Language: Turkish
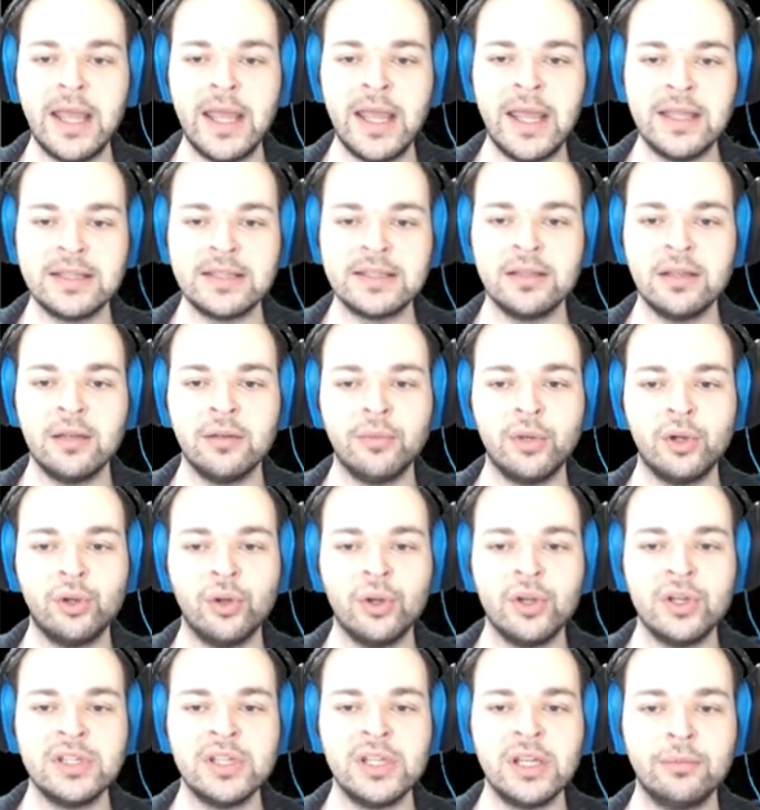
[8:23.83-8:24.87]
E'sine
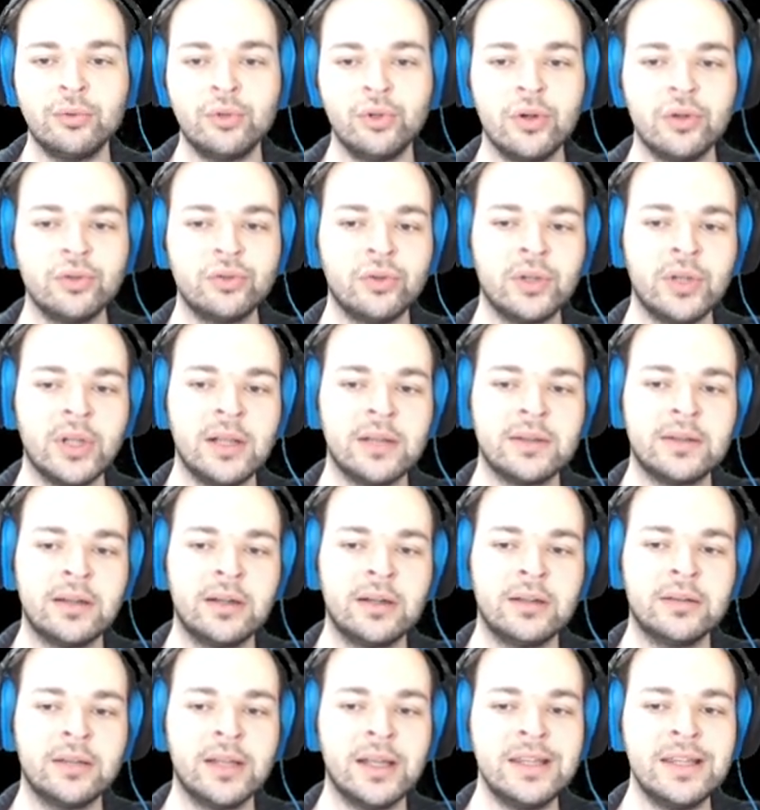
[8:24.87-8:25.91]
bakıyoruz 24-16
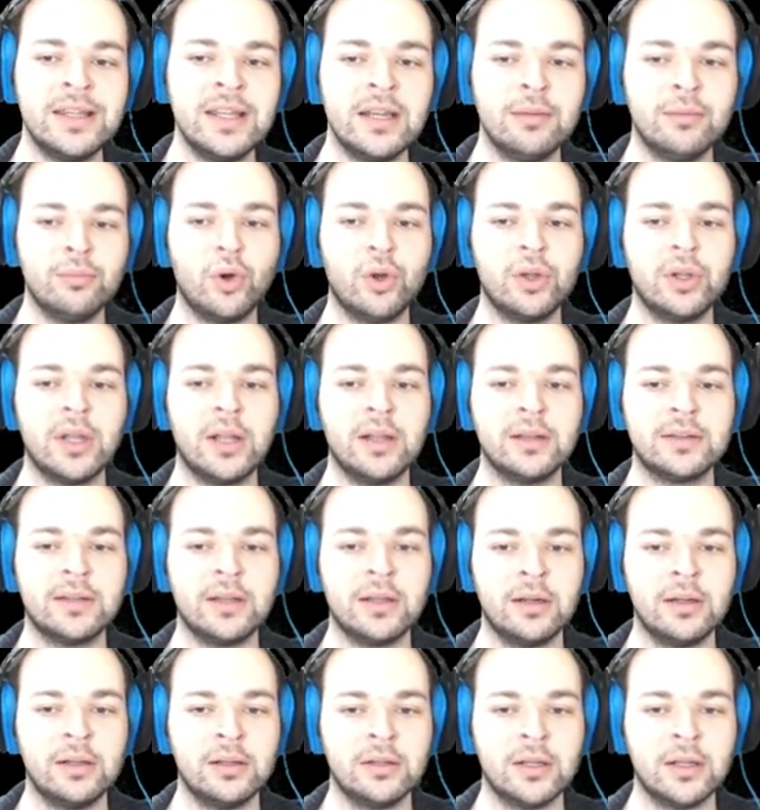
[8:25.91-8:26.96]
aralığından 20-16
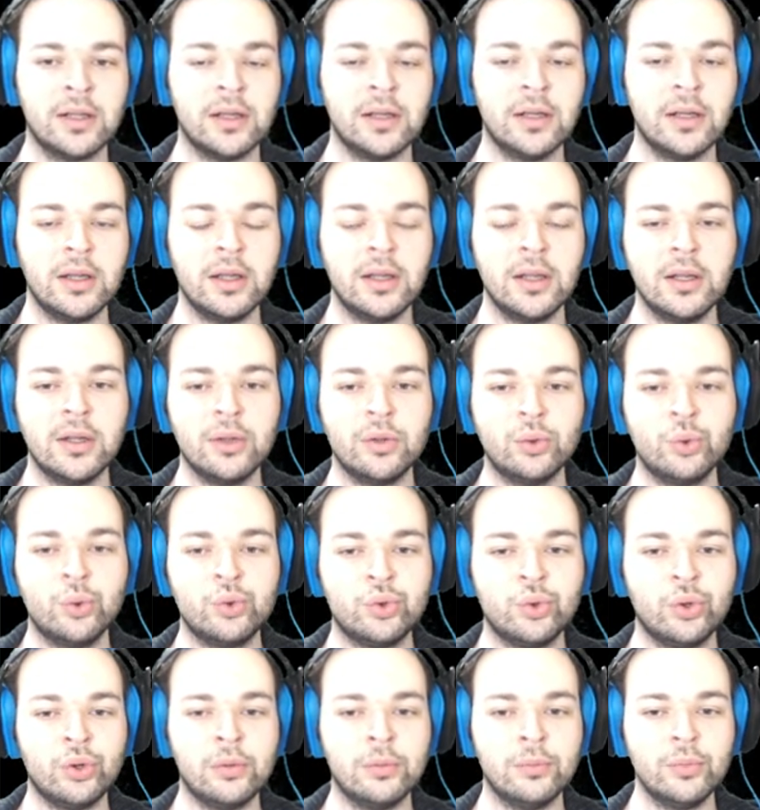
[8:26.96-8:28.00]
aralığına
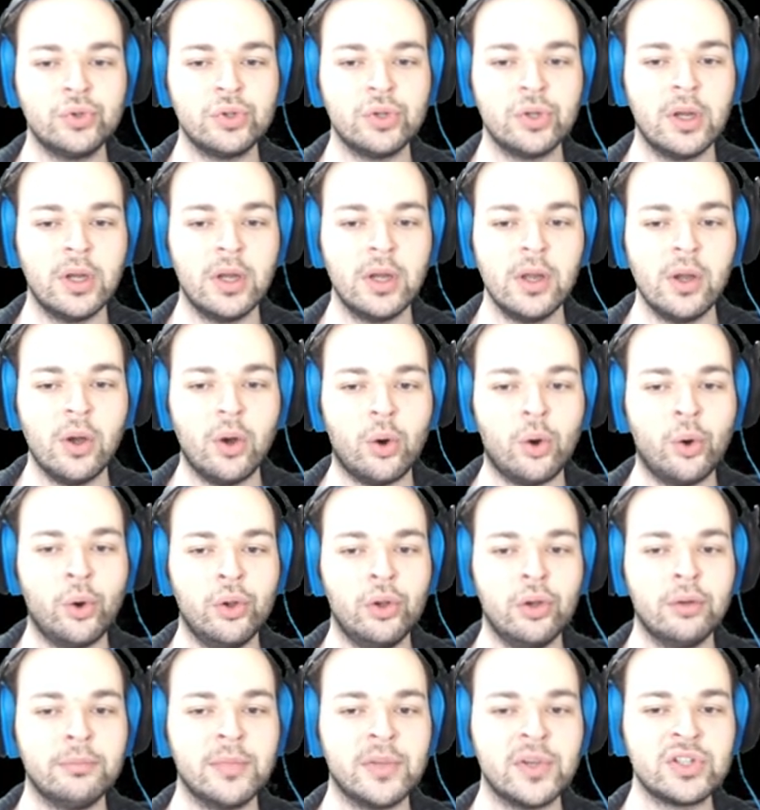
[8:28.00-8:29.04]
düşürülmüş.
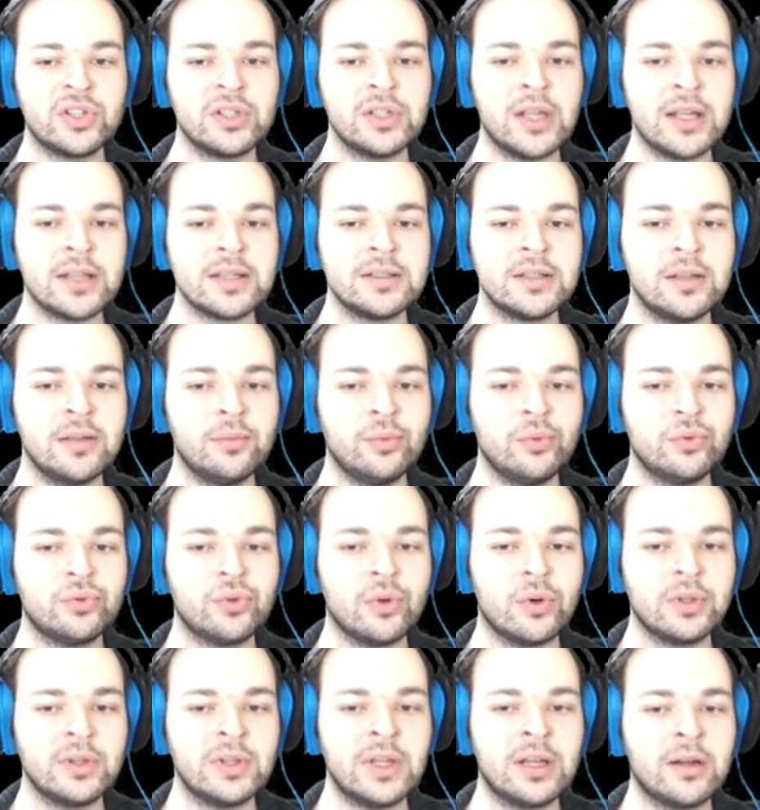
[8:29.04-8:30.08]
Oyunun başında aslında bu
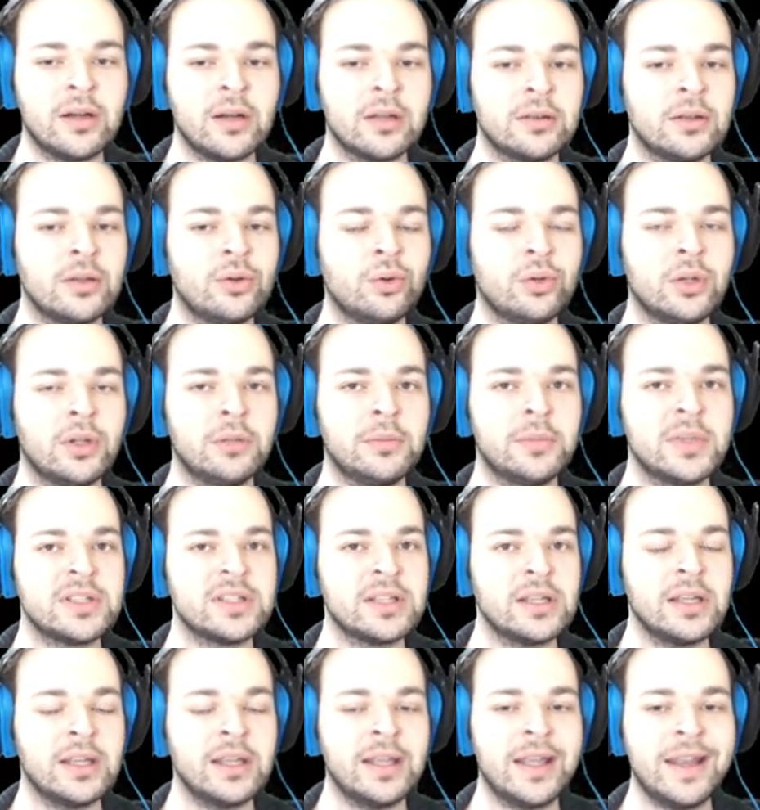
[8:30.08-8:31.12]
çok dikkatli kullanılması
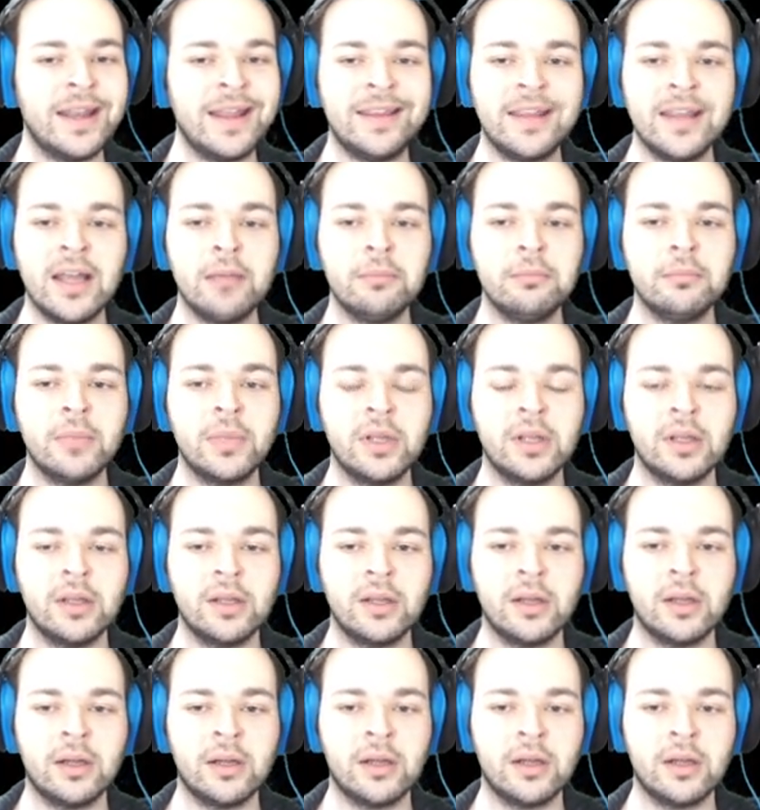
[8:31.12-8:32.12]
gereken bir e,